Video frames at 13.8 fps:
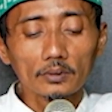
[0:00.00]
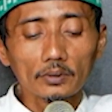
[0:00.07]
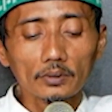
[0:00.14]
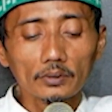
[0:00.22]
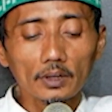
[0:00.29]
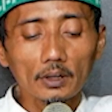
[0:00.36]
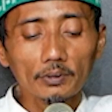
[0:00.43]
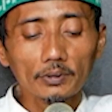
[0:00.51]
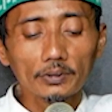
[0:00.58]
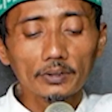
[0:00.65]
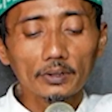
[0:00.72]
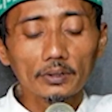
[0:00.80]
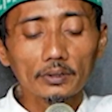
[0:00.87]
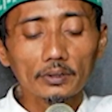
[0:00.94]

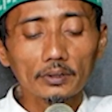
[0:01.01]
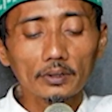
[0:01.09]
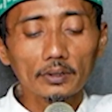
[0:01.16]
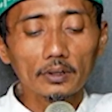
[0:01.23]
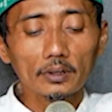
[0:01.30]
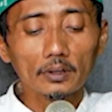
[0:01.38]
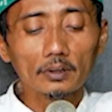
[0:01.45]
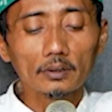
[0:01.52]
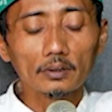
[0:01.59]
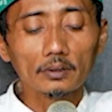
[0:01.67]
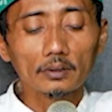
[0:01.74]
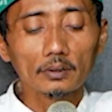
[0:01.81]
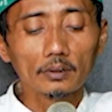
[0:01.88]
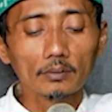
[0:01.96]
lawisane ing
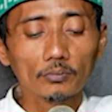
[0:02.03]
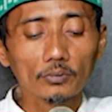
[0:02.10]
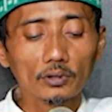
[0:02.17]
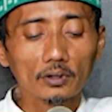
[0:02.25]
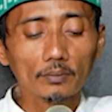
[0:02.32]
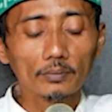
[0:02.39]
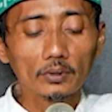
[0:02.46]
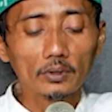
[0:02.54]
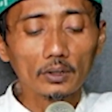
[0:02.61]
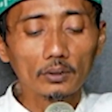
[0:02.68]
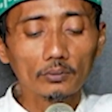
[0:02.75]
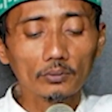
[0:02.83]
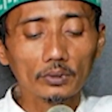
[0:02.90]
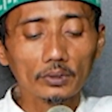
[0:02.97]
pira-pira
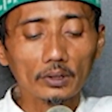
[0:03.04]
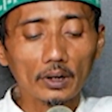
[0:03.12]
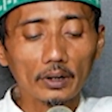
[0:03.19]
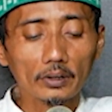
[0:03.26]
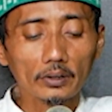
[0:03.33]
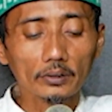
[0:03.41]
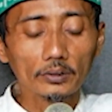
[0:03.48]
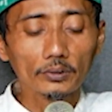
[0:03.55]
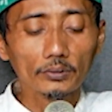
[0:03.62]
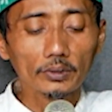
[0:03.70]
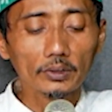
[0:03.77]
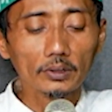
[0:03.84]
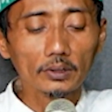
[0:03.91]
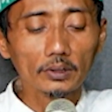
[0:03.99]
wong kang
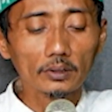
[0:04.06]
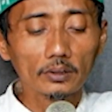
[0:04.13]
anduweni